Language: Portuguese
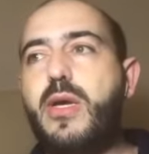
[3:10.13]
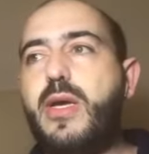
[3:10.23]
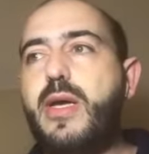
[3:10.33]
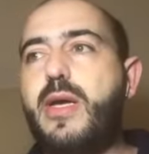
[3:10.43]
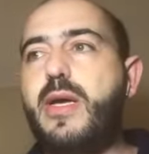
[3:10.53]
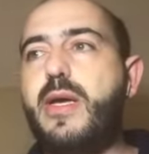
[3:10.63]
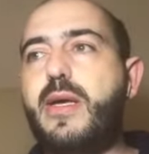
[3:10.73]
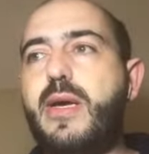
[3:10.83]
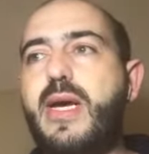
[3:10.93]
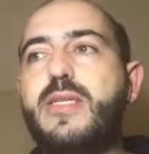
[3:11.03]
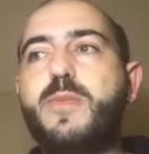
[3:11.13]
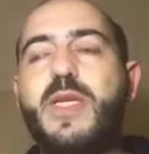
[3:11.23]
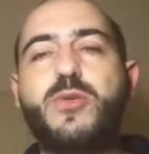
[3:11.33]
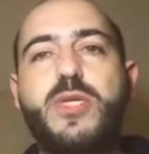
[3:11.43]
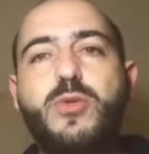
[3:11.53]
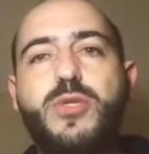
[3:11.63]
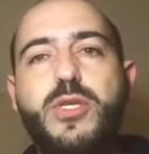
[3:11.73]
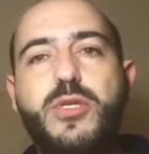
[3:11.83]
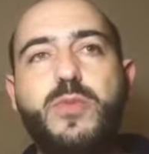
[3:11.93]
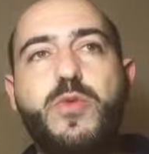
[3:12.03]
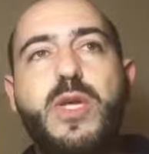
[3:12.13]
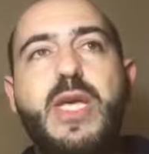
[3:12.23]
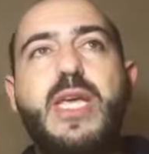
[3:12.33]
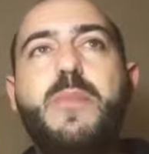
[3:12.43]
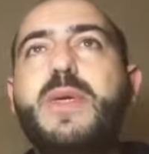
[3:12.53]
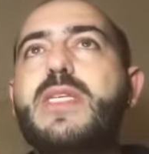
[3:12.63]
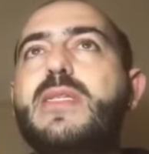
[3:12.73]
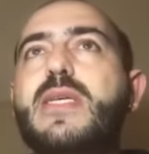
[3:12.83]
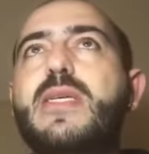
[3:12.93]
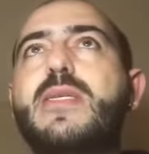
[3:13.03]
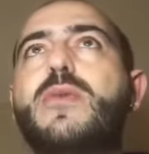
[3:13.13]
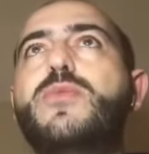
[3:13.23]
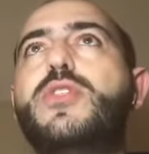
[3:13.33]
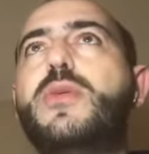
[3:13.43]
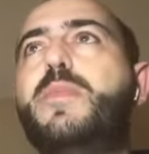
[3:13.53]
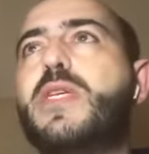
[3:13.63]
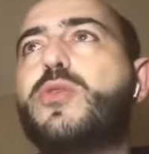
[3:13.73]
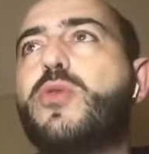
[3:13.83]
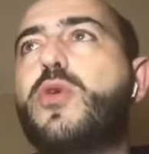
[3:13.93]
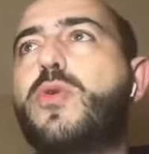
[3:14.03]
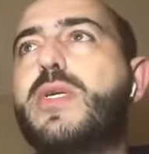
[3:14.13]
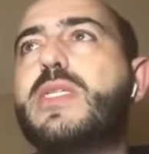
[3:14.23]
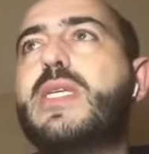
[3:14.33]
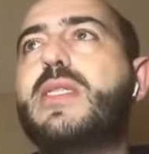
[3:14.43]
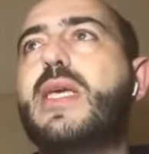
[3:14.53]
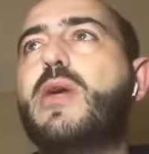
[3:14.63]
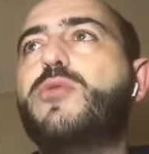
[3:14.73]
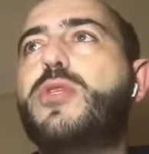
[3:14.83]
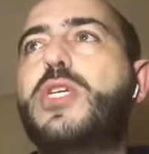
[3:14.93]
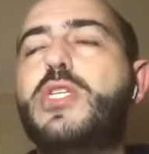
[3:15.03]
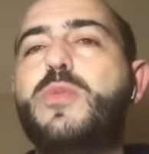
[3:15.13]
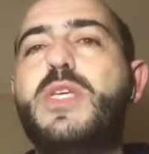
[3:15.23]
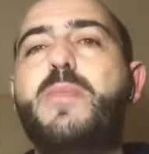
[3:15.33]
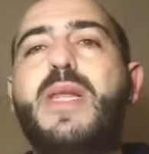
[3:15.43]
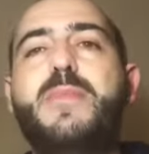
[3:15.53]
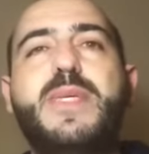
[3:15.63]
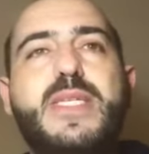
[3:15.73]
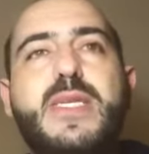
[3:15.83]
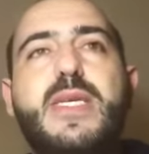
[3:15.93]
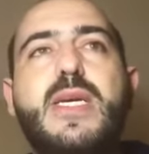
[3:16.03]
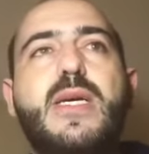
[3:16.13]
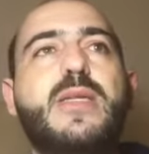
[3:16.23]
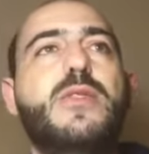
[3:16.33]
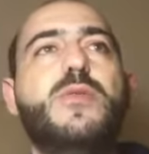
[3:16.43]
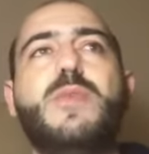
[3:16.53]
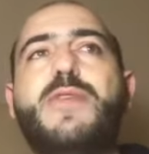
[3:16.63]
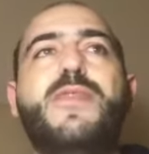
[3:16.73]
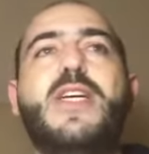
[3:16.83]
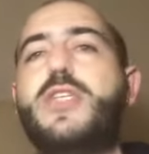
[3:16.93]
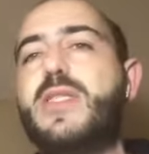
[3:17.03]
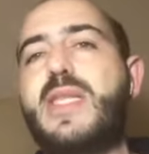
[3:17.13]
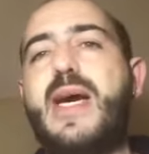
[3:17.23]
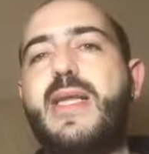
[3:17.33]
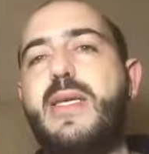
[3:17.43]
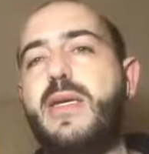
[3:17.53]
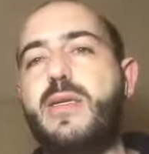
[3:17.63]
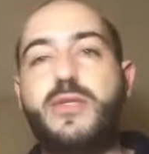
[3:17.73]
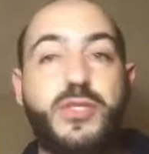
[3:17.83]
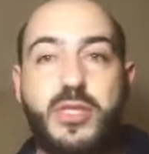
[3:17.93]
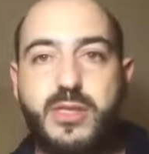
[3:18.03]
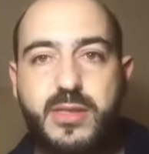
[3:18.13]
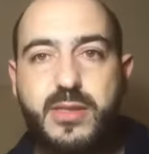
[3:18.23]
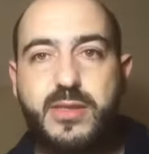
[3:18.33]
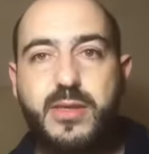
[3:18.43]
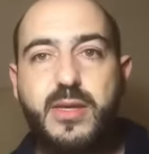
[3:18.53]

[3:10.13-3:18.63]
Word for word: é, a respeito de autismo e precisam de pessoas que têm autismo e epilepsia numa faixa etária X.